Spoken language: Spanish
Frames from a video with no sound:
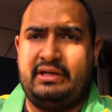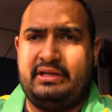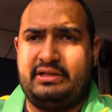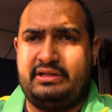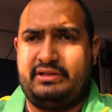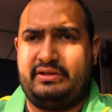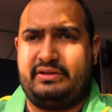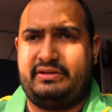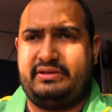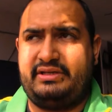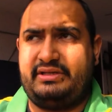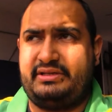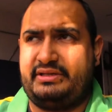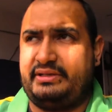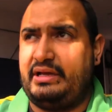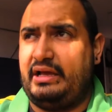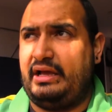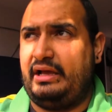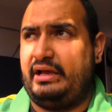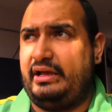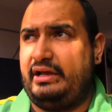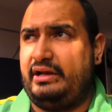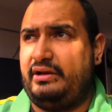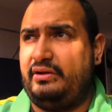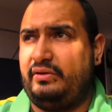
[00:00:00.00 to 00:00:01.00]
Entonces,
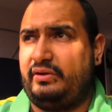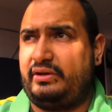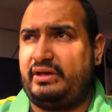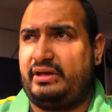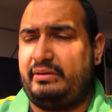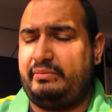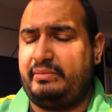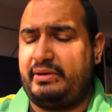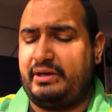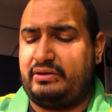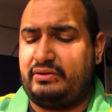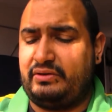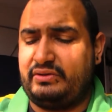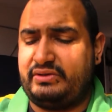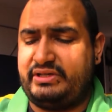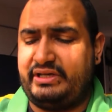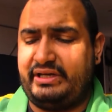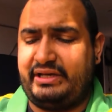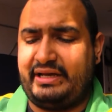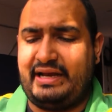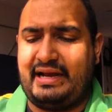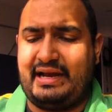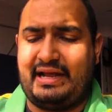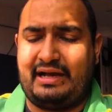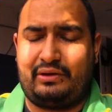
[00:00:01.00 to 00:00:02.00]
en lo que me
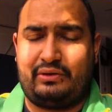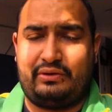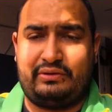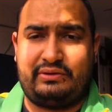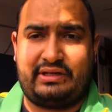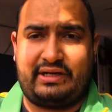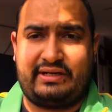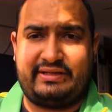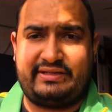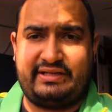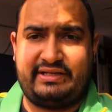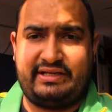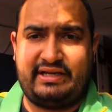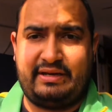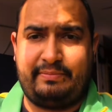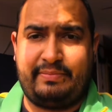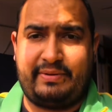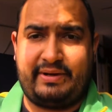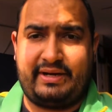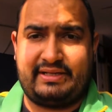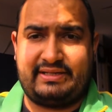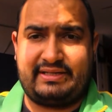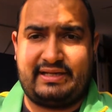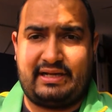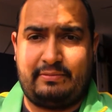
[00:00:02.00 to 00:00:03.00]
en la contraseña
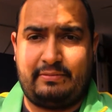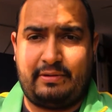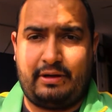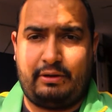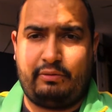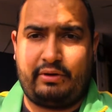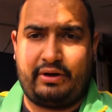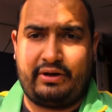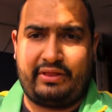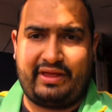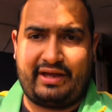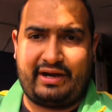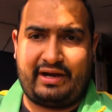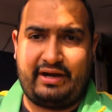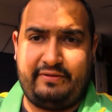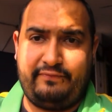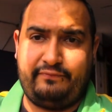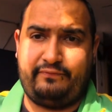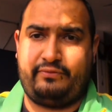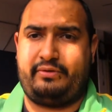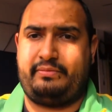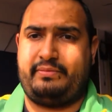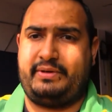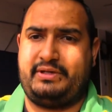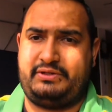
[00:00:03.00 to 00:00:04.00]
para salvaguardar la
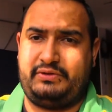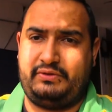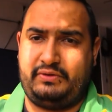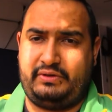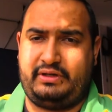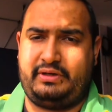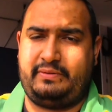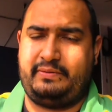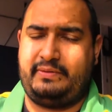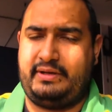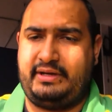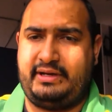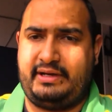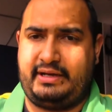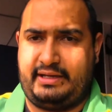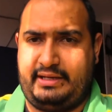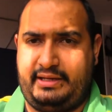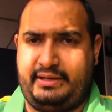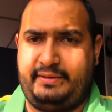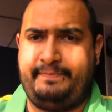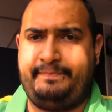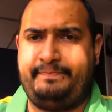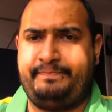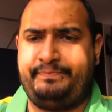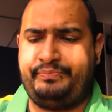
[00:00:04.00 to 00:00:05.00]
información que viene
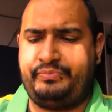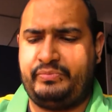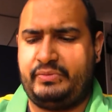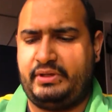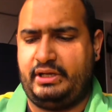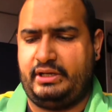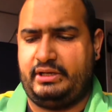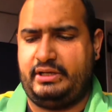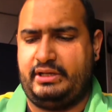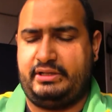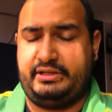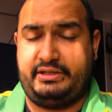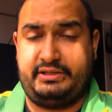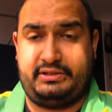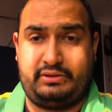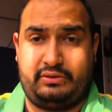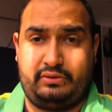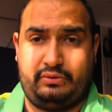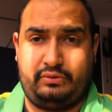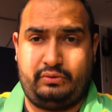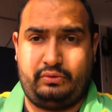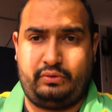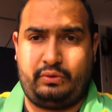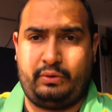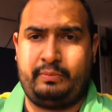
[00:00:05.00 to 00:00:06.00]
ahí, en el disco
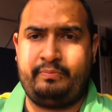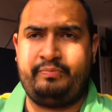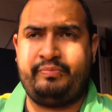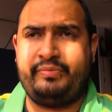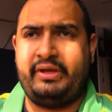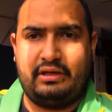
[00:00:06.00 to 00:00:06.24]
duro.